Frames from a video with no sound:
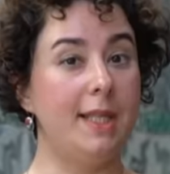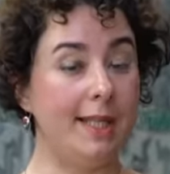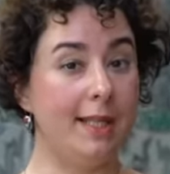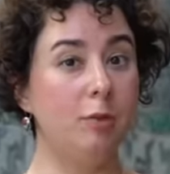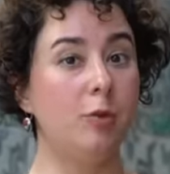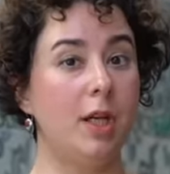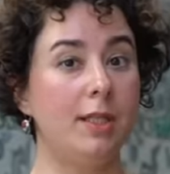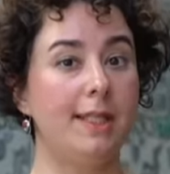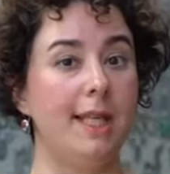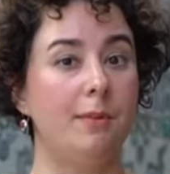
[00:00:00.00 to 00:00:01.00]
Gene
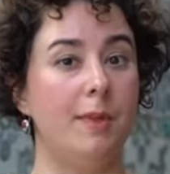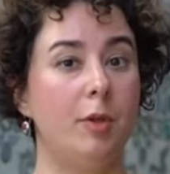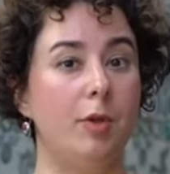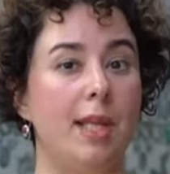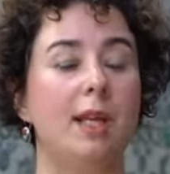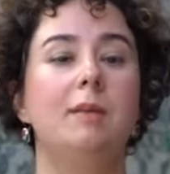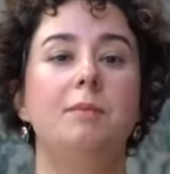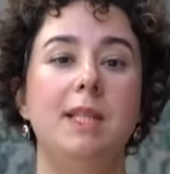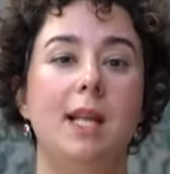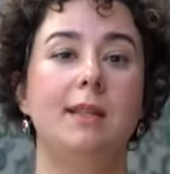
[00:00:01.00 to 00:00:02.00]
Kur'an-ı Kerim'e göre
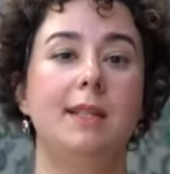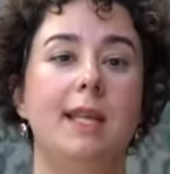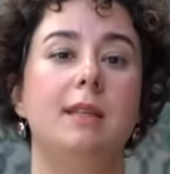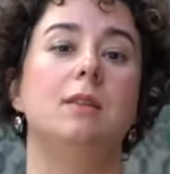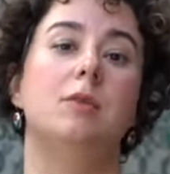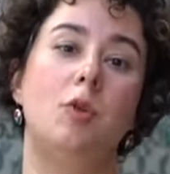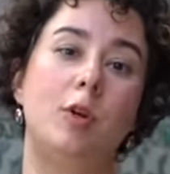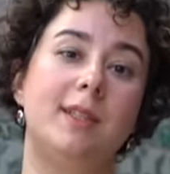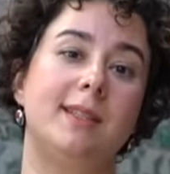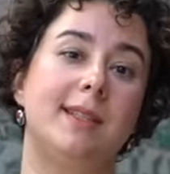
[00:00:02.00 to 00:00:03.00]
bir erkeğin
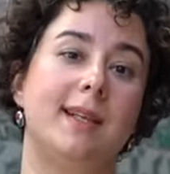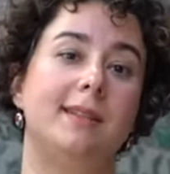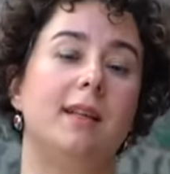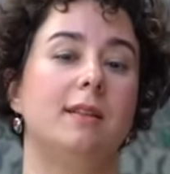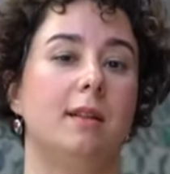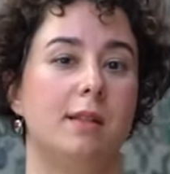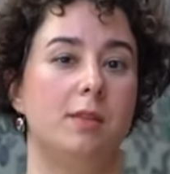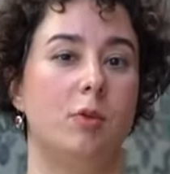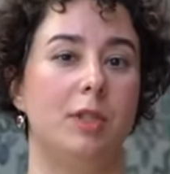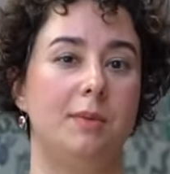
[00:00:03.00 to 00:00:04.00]
4 adede kadar
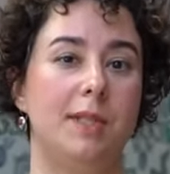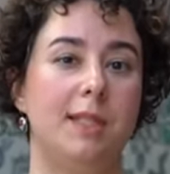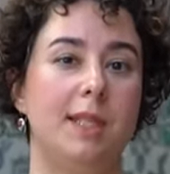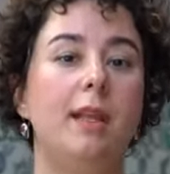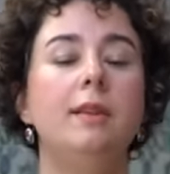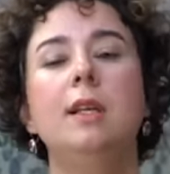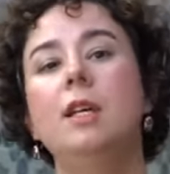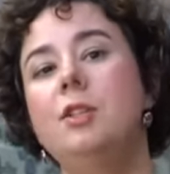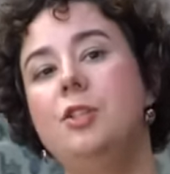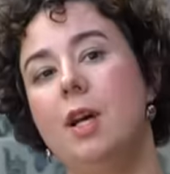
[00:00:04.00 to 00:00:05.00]
karısı olabilirken
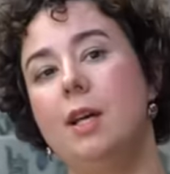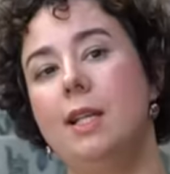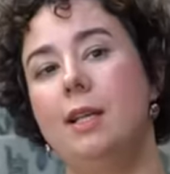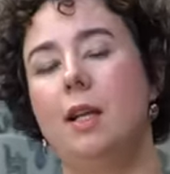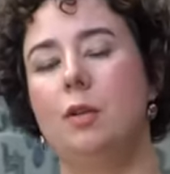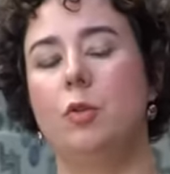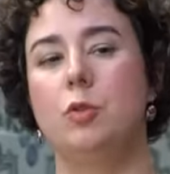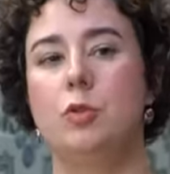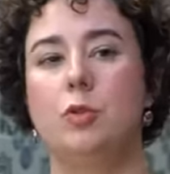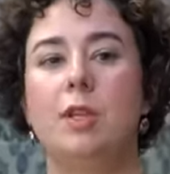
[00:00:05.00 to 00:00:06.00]
cariyeler
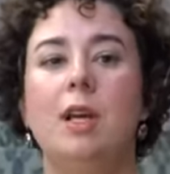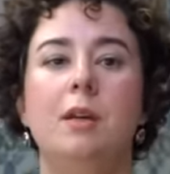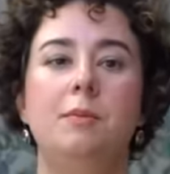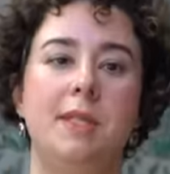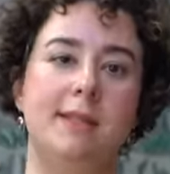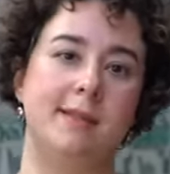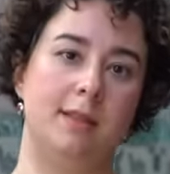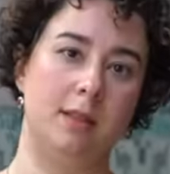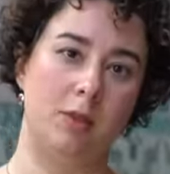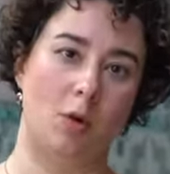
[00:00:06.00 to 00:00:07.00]
konusunda bir
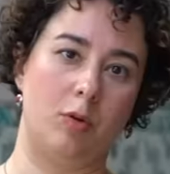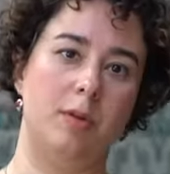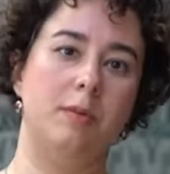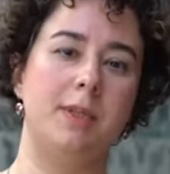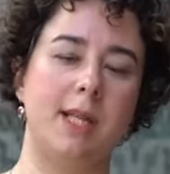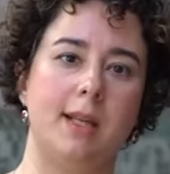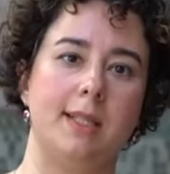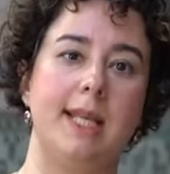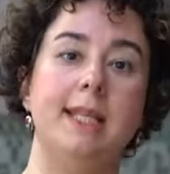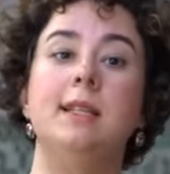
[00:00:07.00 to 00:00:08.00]
sınır yok. Bir
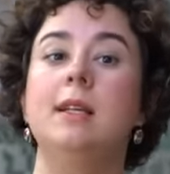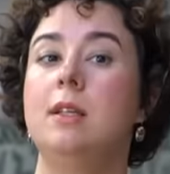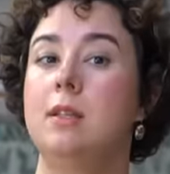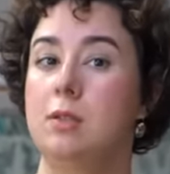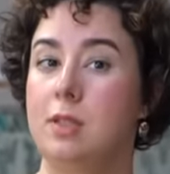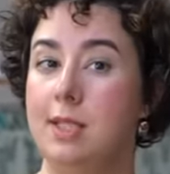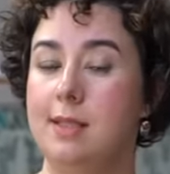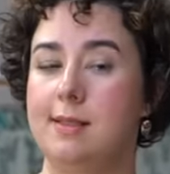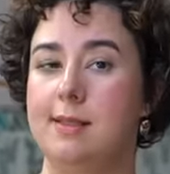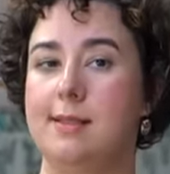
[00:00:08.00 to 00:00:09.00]
erkeğin
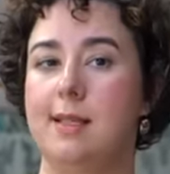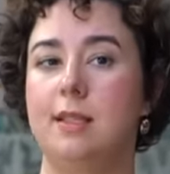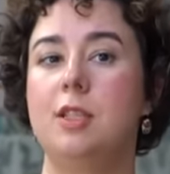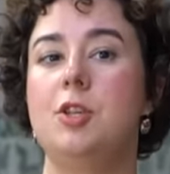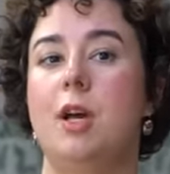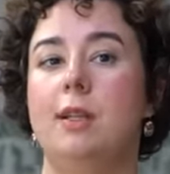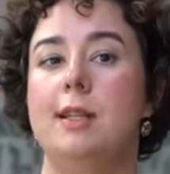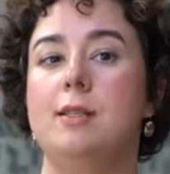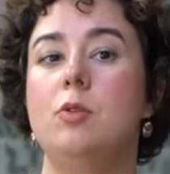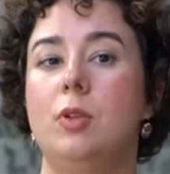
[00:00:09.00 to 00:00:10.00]
sınırsız sayıda
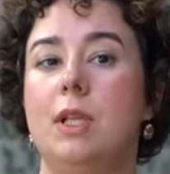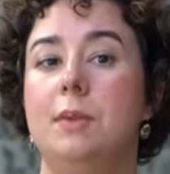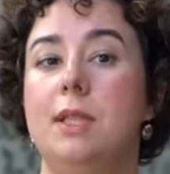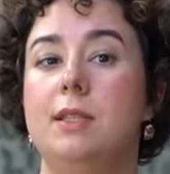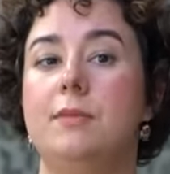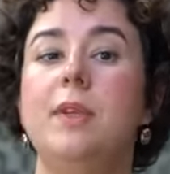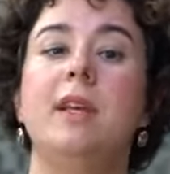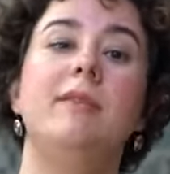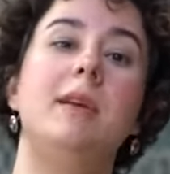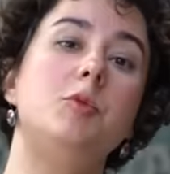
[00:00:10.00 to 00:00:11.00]
cariyesi olabilir
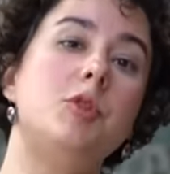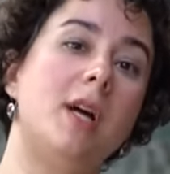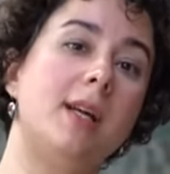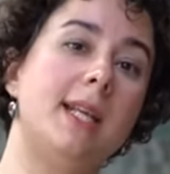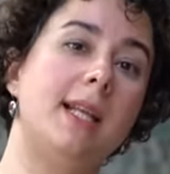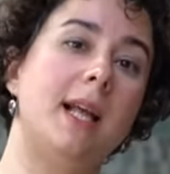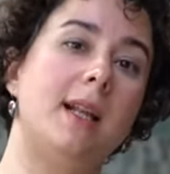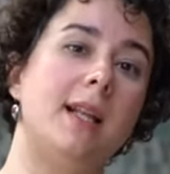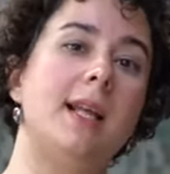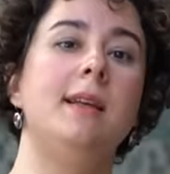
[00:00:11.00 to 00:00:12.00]
ve bu
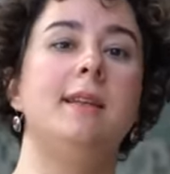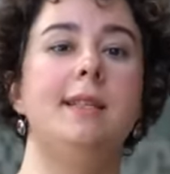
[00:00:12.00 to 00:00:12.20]
cariyelerle